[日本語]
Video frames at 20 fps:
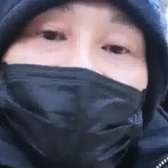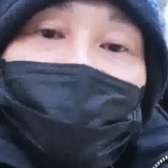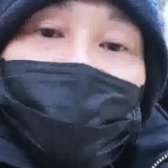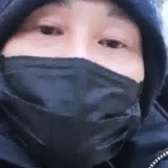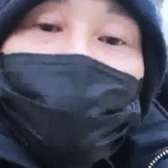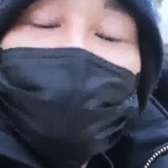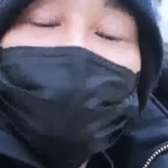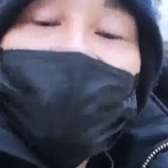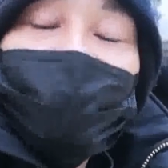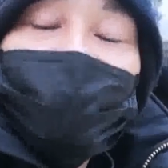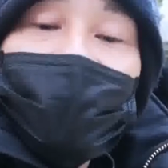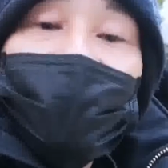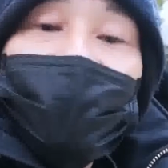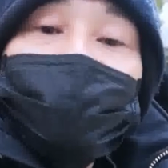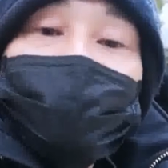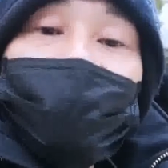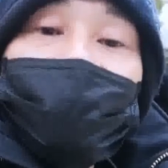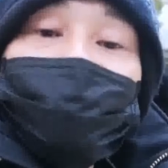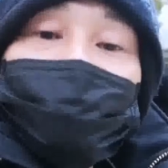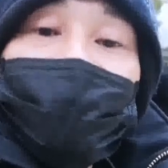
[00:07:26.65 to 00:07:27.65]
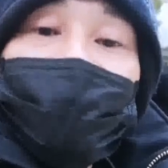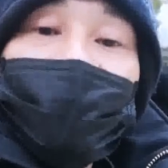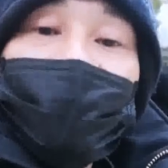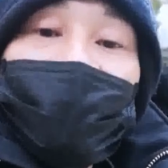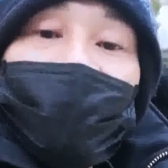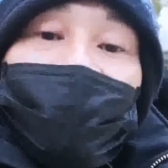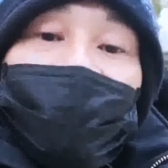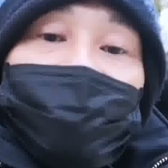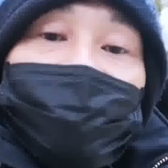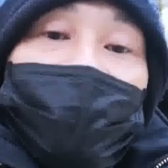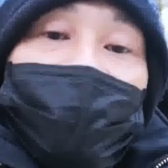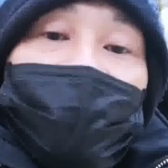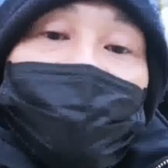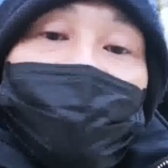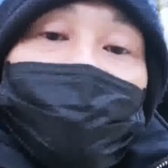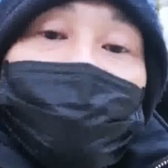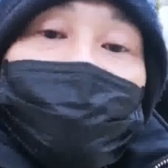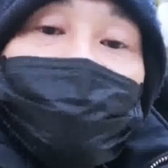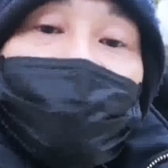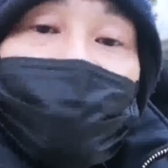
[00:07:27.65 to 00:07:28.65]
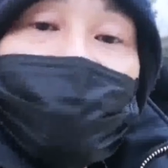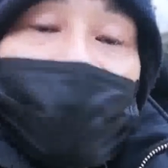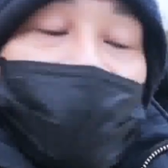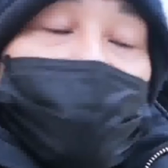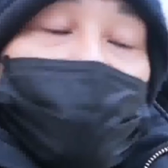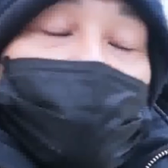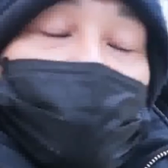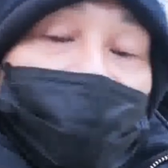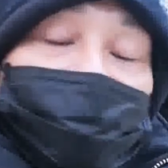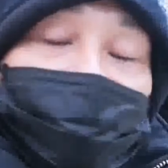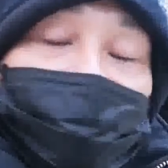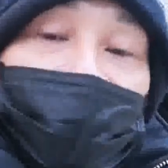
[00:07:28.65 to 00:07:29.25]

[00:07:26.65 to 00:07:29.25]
ユイガで検索して、ね、ユイガで検索し